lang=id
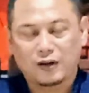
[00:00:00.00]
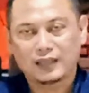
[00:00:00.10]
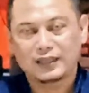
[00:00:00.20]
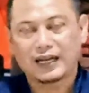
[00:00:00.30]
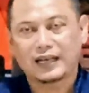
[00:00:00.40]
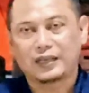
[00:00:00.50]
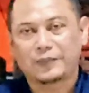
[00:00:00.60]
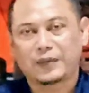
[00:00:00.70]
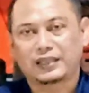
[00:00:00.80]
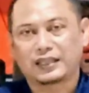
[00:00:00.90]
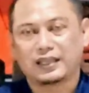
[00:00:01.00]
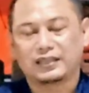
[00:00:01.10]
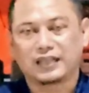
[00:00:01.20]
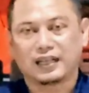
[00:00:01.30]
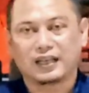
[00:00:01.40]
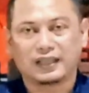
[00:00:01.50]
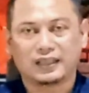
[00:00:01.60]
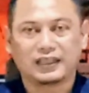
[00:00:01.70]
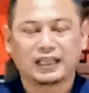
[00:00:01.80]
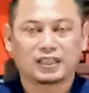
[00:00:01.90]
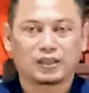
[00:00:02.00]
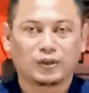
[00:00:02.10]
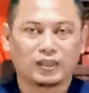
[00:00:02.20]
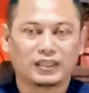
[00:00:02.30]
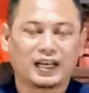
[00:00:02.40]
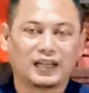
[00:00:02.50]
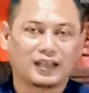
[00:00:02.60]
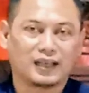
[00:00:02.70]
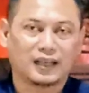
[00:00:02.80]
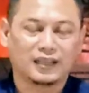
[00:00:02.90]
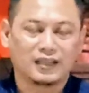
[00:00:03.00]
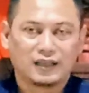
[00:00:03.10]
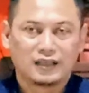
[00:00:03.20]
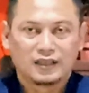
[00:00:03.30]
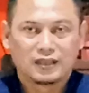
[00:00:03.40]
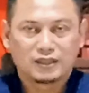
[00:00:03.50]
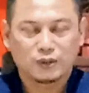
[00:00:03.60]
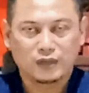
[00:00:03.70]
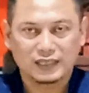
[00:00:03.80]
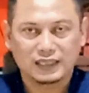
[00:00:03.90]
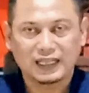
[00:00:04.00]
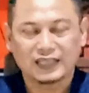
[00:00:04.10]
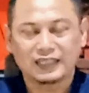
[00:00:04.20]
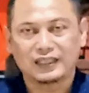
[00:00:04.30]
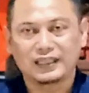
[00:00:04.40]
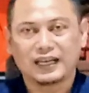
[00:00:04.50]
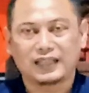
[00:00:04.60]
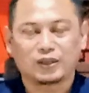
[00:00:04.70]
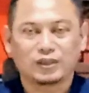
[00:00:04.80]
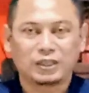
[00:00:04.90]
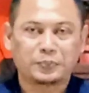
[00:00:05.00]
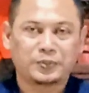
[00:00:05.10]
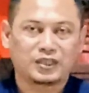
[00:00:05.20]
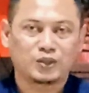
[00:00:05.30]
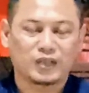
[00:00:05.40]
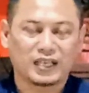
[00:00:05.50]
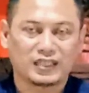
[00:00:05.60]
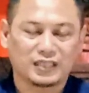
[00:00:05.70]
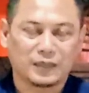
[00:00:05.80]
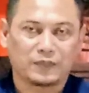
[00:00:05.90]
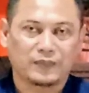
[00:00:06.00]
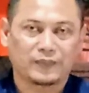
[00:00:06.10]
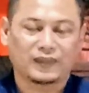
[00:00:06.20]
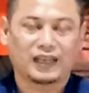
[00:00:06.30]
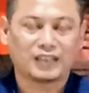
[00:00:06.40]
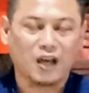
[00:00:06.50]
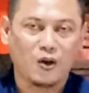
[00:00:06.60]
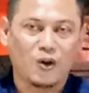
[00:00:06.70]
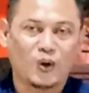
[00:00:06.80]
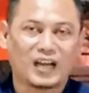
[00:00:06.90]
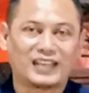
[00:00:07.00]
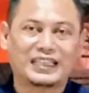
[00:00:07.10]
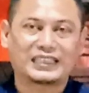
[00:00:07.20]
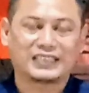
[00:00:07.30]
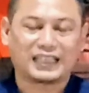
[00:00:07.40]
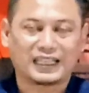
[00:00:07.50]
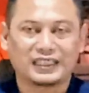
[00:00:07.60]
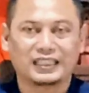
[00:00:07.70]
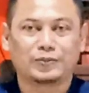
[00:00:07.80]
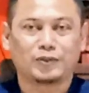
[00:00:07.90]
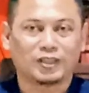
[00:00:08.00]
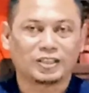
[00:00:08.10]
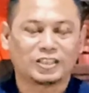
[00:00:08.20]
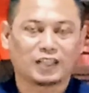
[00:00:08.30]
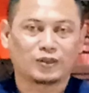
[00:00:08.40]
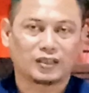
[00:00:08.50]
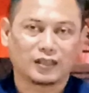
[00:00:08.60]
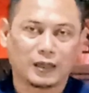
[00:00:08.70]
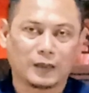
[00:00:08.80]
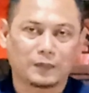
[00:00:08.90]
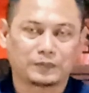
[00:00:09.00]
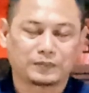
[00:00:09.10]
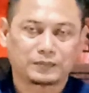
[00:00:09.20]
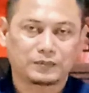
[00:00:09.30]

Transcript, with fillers: orang yang Anda praktekkan di sana ini kategorinya adalah sugestinya tinggi atau tipe sugestif atau orang yang sering dihipnotis atau digendam.